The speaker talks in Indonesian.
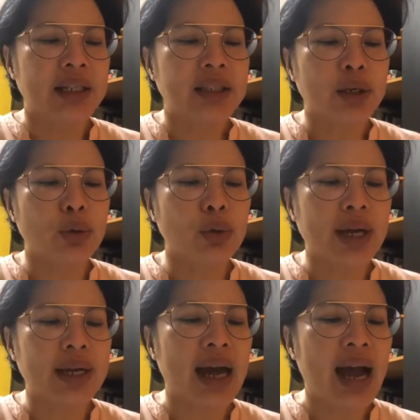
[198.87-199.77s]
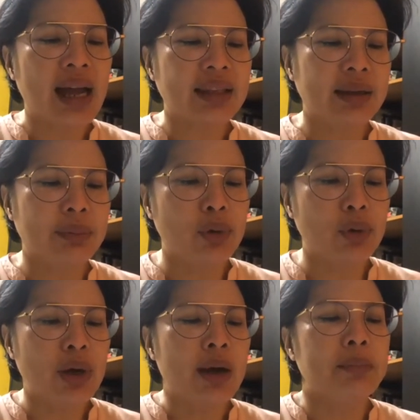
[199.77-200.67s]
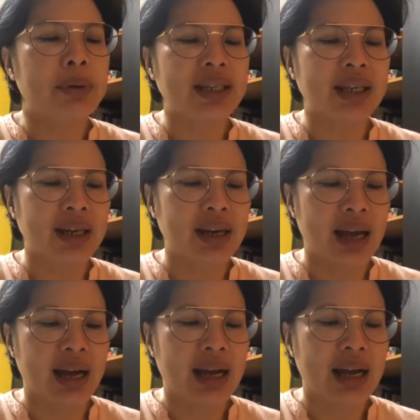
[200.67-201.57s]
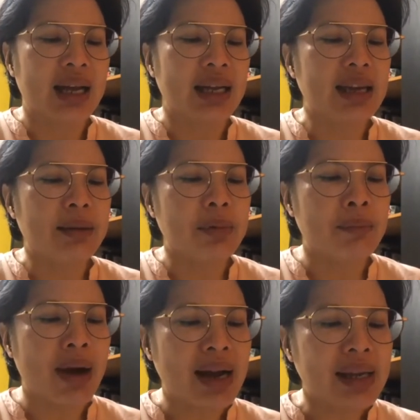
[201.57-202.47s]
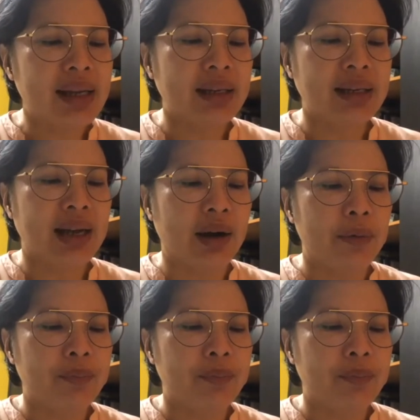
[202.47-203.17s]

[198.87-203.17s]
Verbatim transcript: teguhkanlah hatimu, berdirilah ia memanggil engkau.